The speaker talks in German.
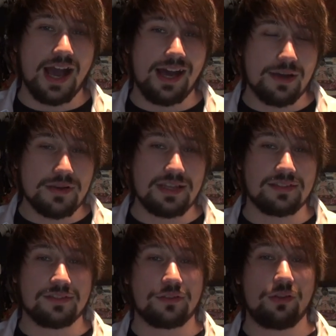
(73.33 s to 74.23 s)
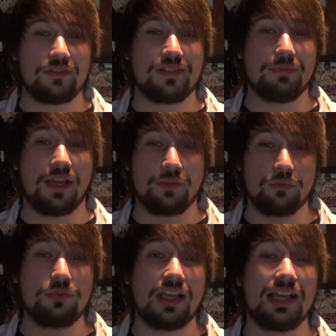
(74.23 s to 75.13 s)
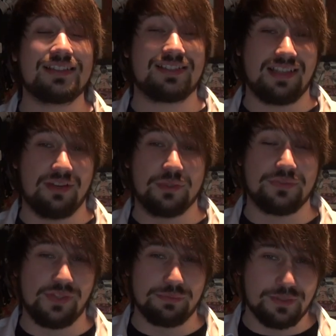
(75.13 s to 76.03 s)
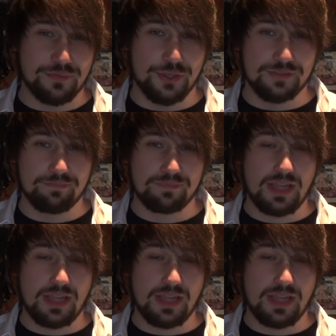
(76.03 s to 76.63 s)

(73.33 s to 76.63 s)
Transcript: aber es ist trotzdem ein guter Star Wars Film geworden.